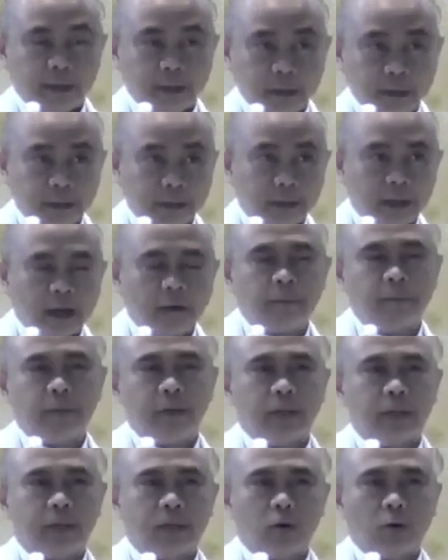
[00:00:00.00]

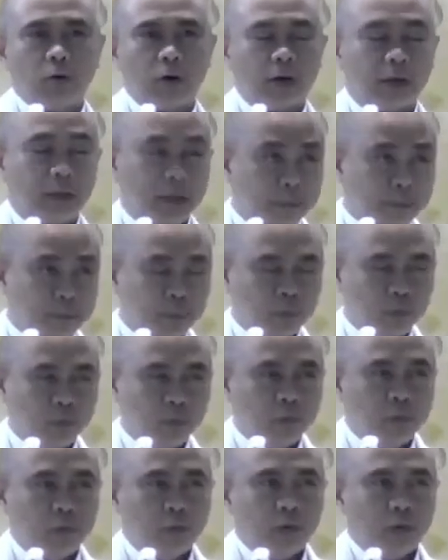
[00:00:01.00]
Tetapi seorang
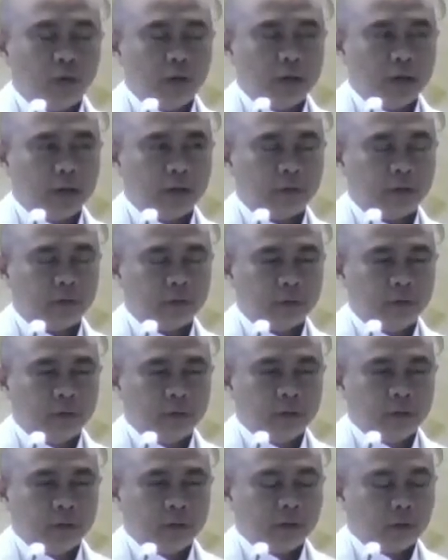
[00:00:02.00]
ibu yang
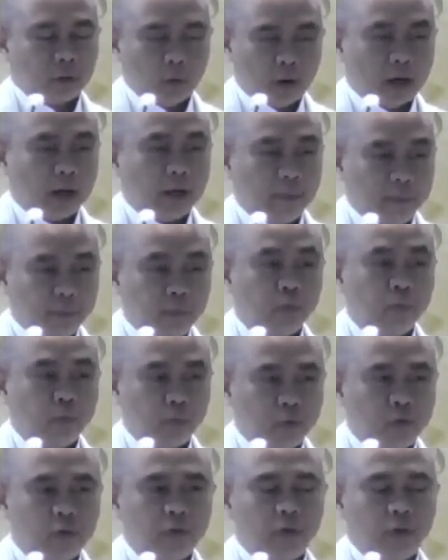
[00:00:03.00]
seorang ibu
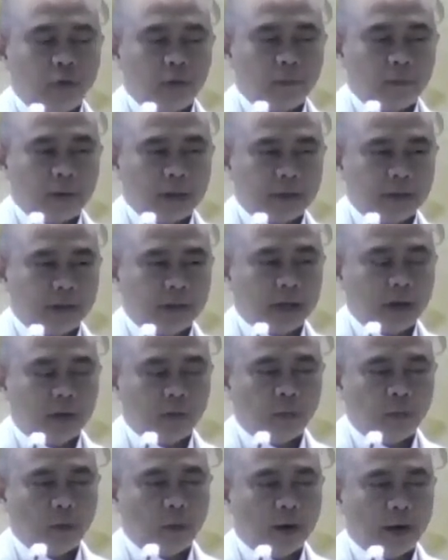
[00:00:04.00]
pun pasti
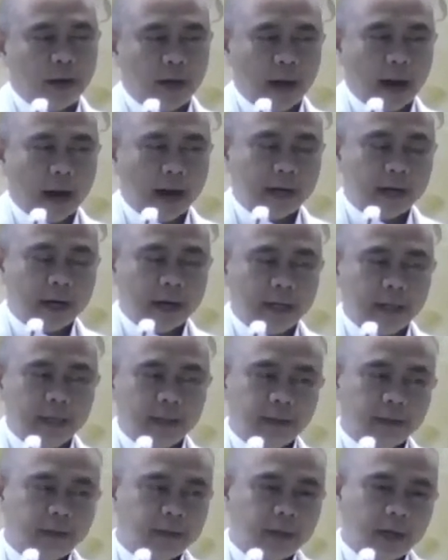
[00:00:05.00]
tahu bahwa anak
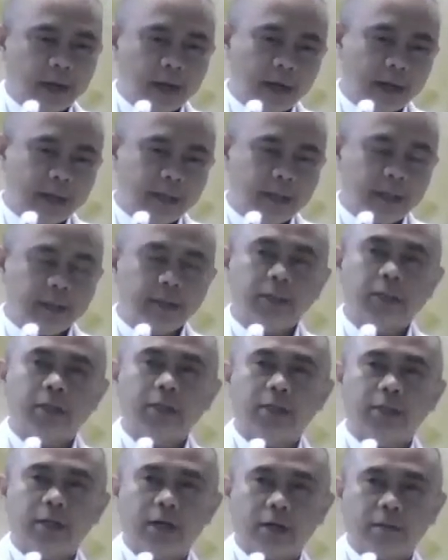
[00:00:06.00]
ini tidak hanya
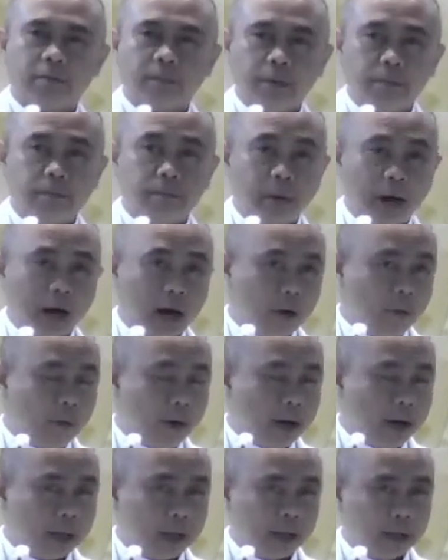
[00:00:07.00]
sekedar
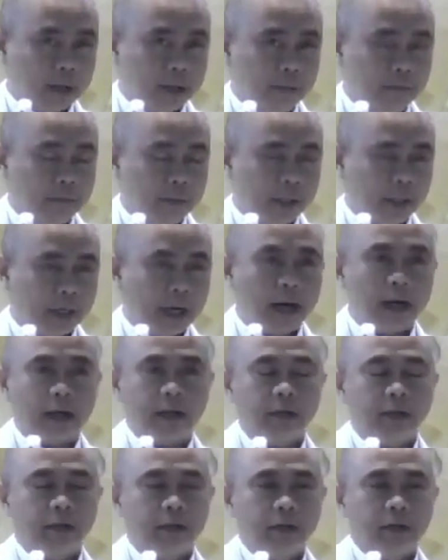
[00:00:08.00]
membawa
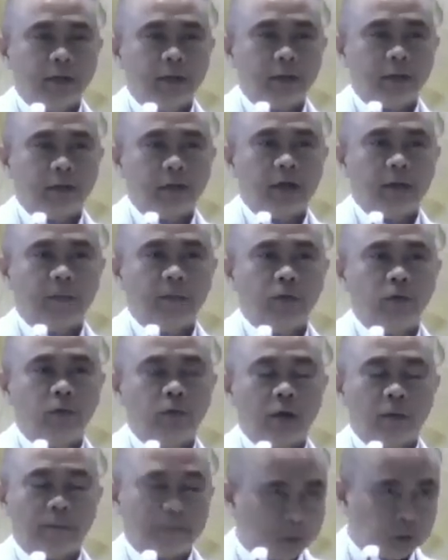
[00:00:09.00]
kegembiraan, tetapi
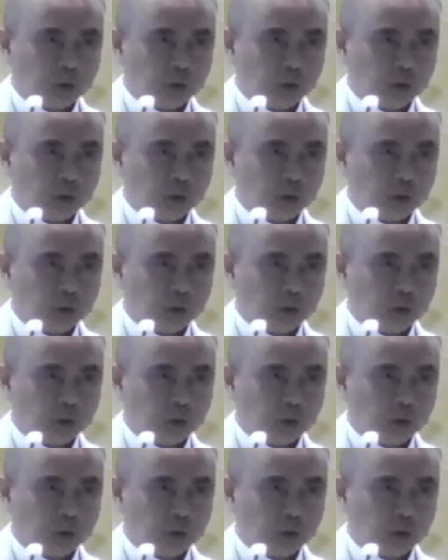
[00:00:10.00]
juga